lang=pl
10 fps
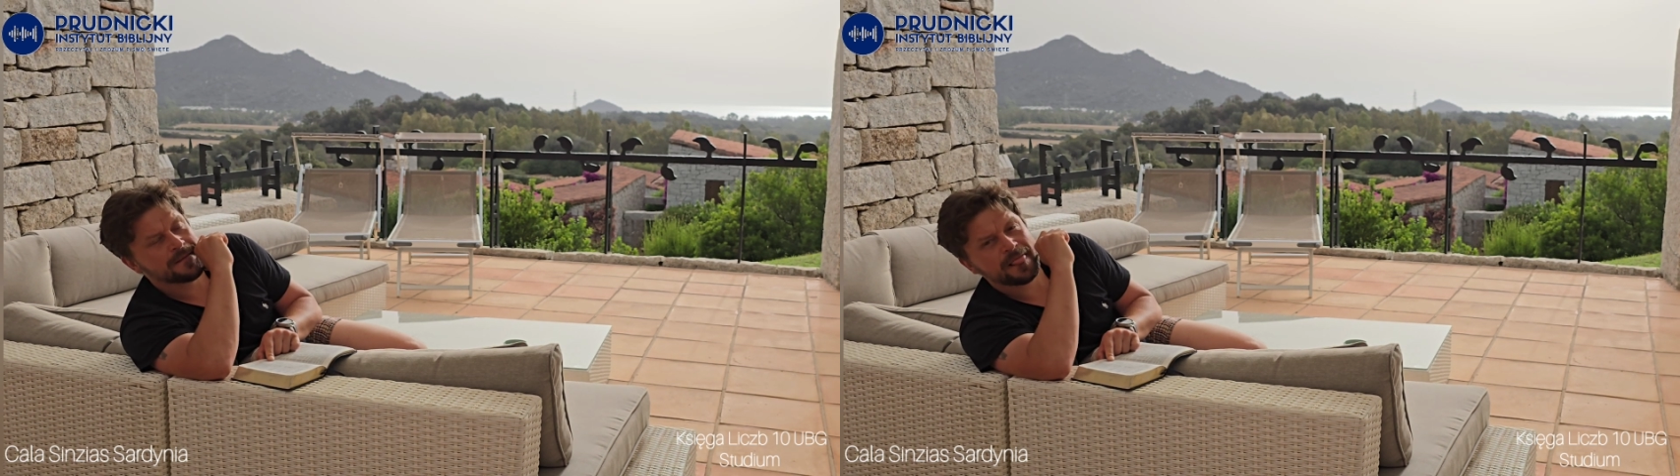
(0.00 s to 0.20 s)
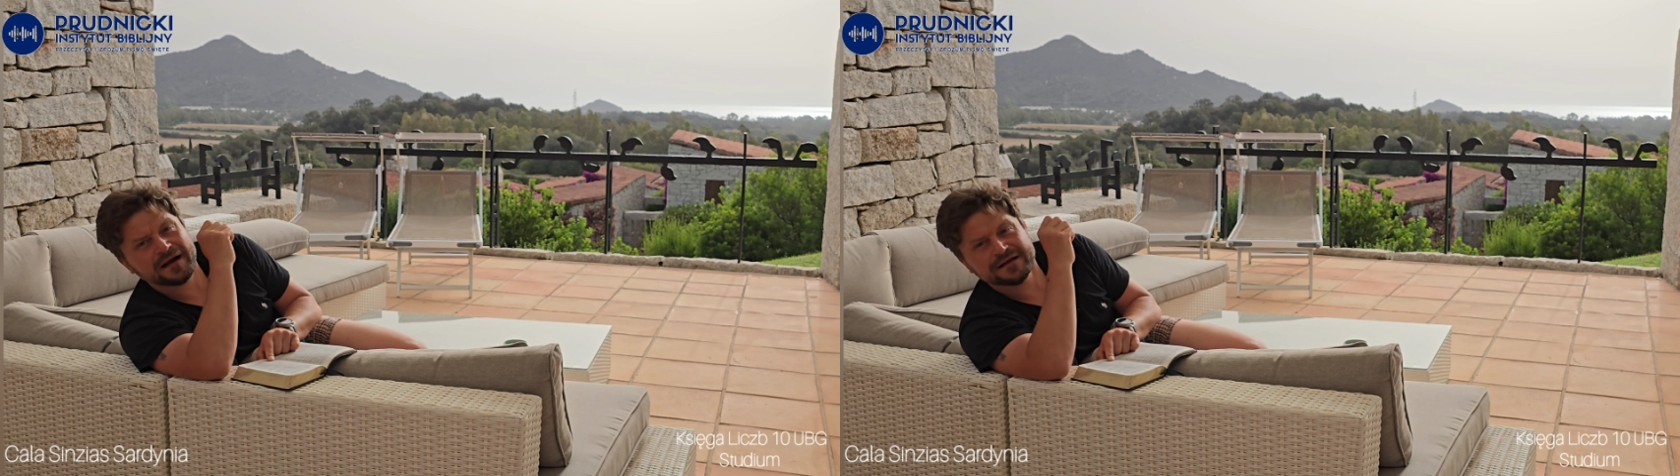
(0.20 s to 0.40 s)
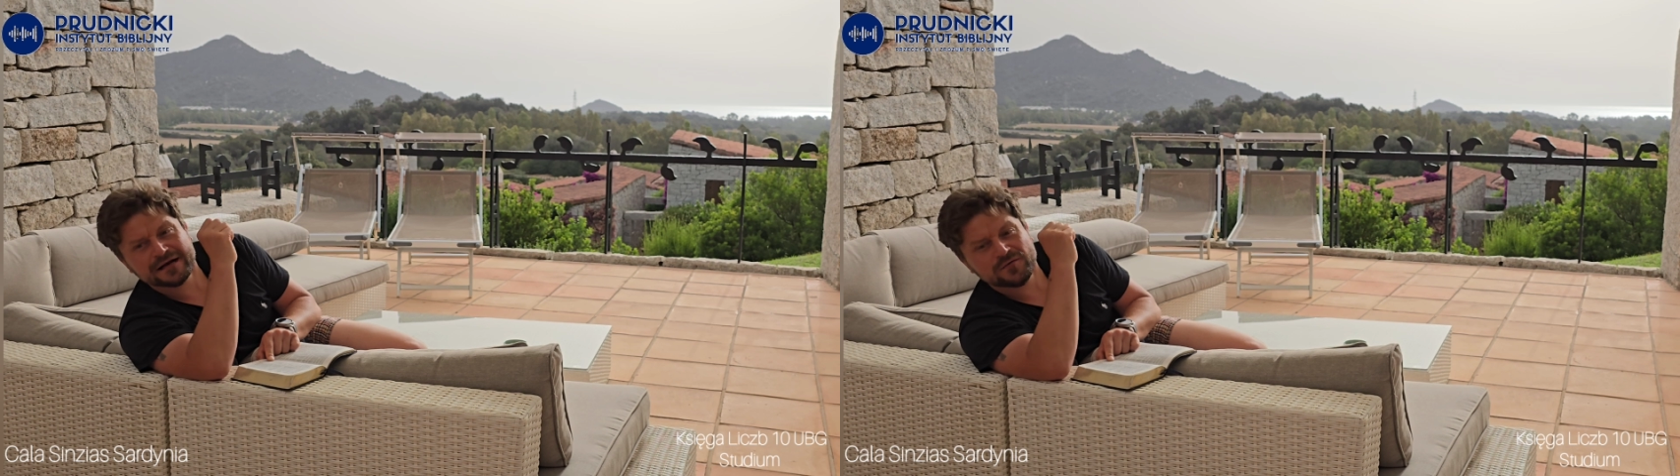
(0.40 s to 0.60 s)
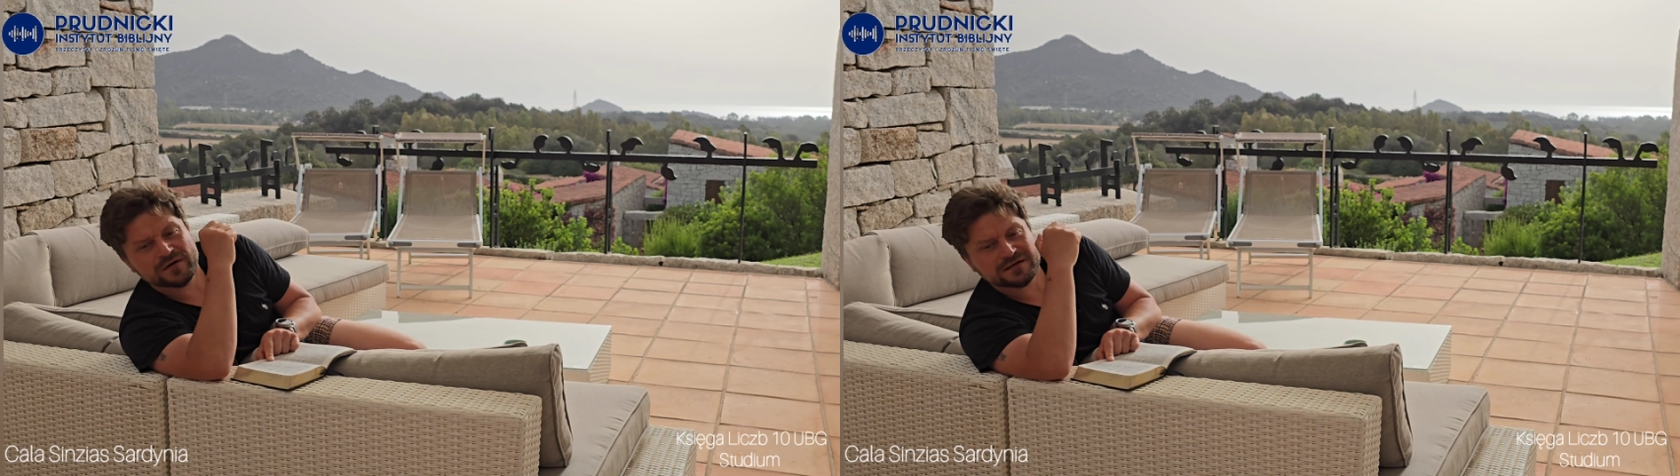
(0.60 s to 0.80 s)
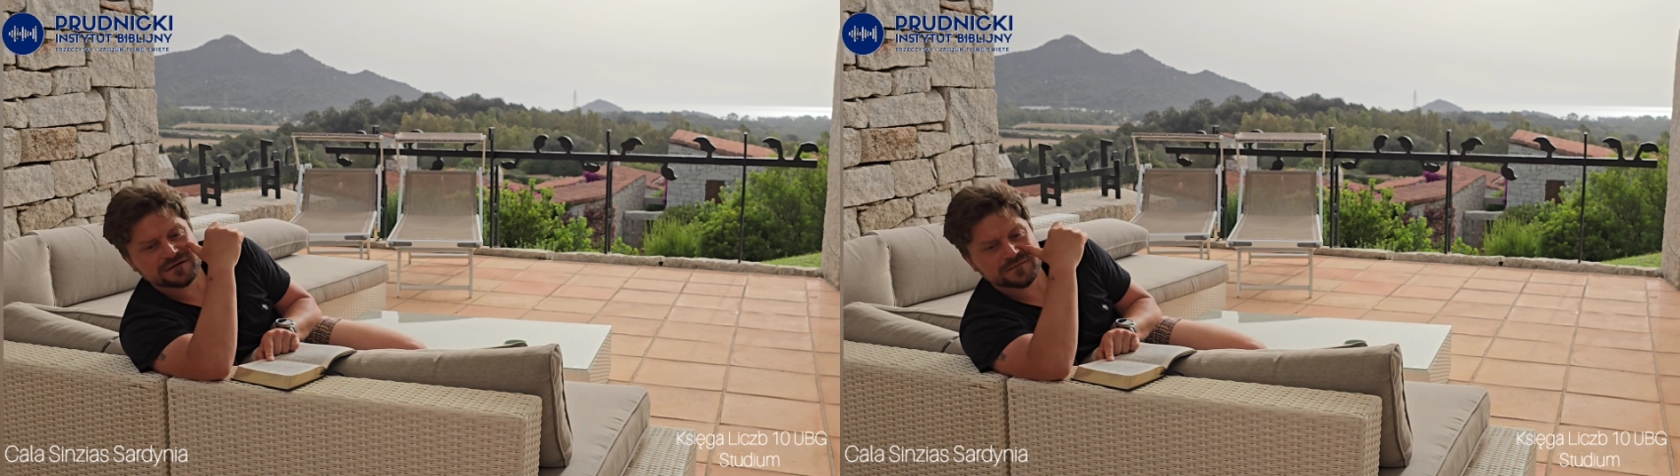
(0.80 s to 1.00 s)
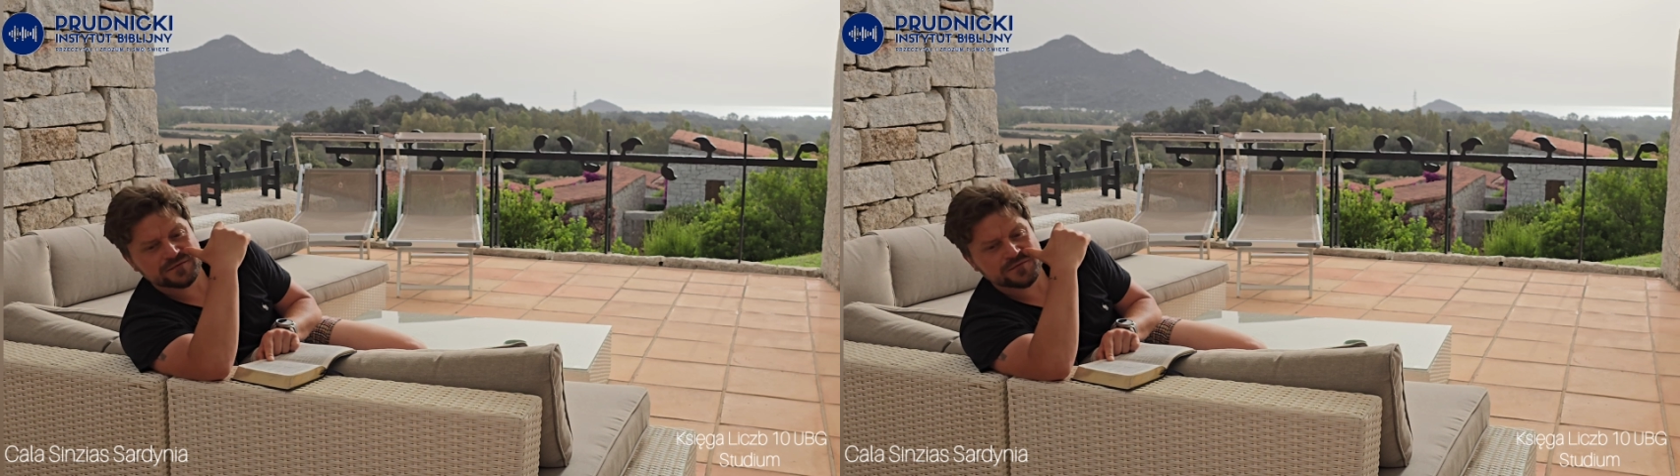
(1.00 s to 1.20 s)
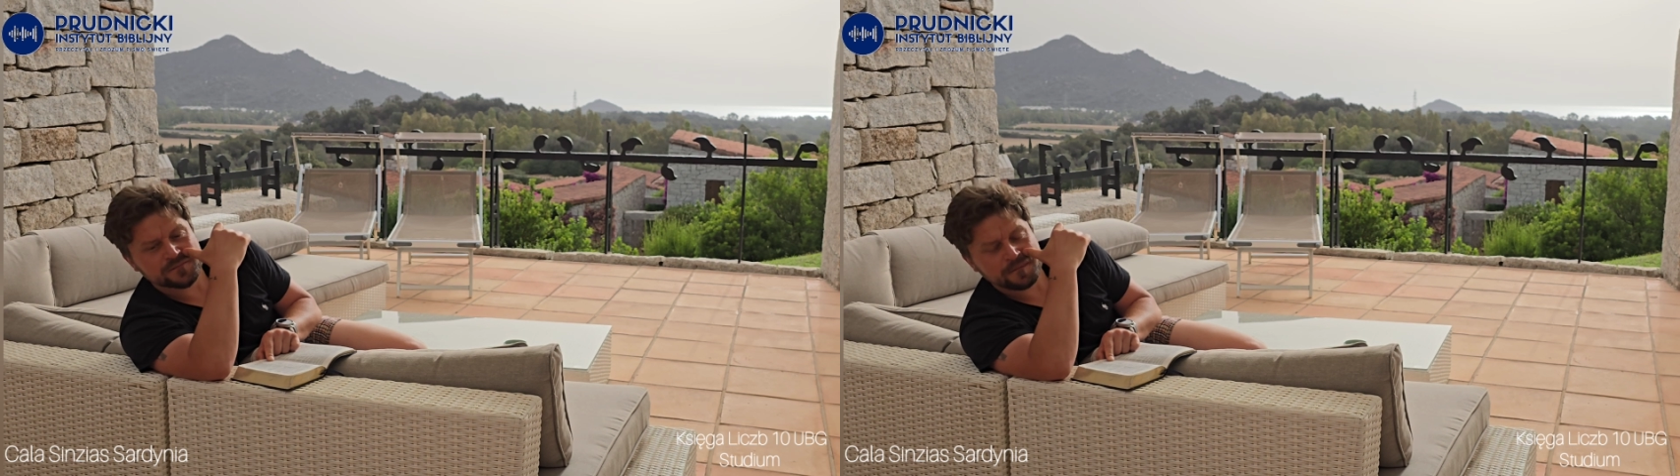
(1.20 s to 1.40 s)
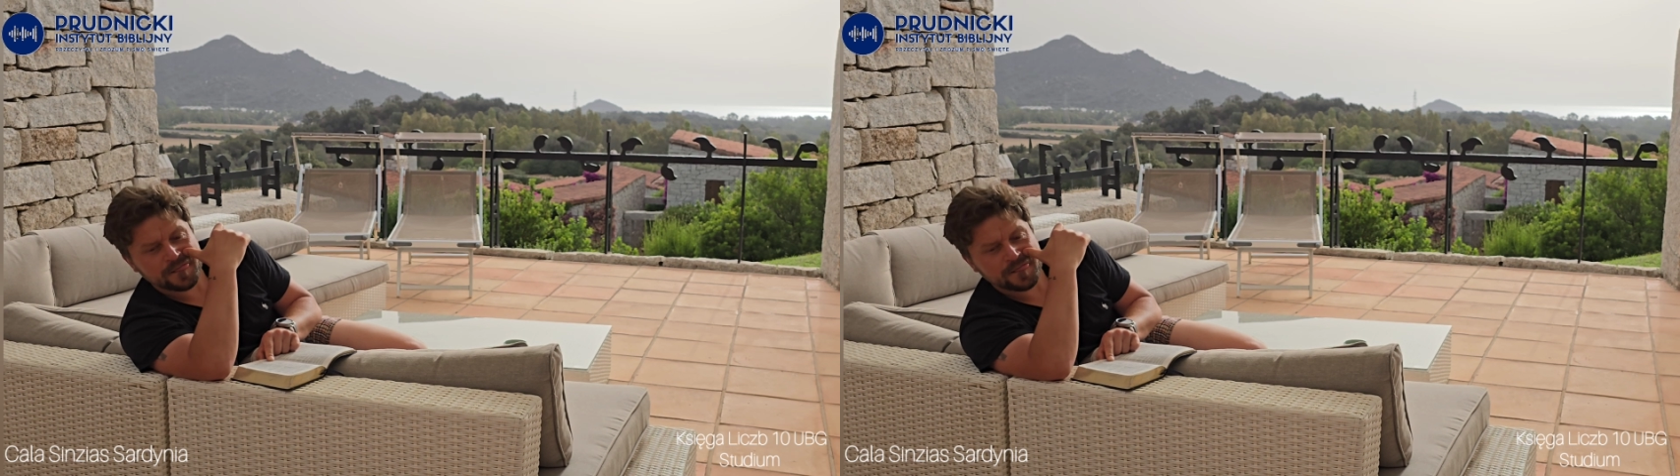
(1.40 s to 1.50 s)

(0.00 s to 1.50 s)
ale Reuel to był,